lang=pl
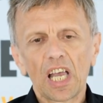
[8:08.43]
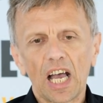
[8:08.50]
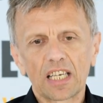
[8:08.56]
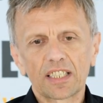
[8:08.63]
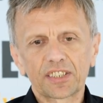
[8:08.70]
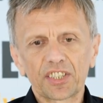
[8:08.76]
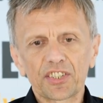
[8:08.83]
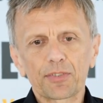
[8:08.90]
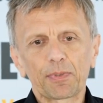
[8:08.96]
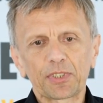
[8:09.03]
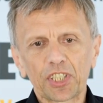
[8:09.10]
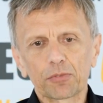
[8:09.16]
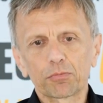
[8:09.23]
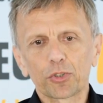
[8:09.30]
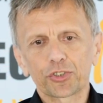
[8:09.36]
ale ten
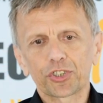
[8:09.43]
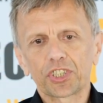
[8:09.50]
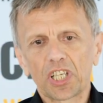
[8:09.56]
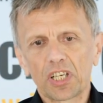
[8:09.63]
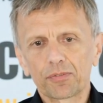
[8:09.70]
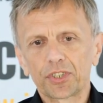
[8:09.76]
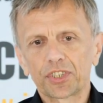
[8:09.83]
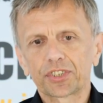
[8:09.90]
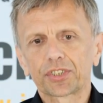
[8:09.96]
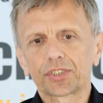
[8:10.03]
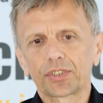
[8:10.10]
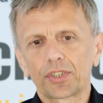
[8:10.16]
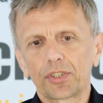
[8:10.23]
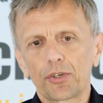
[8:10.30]
spadek może nawet,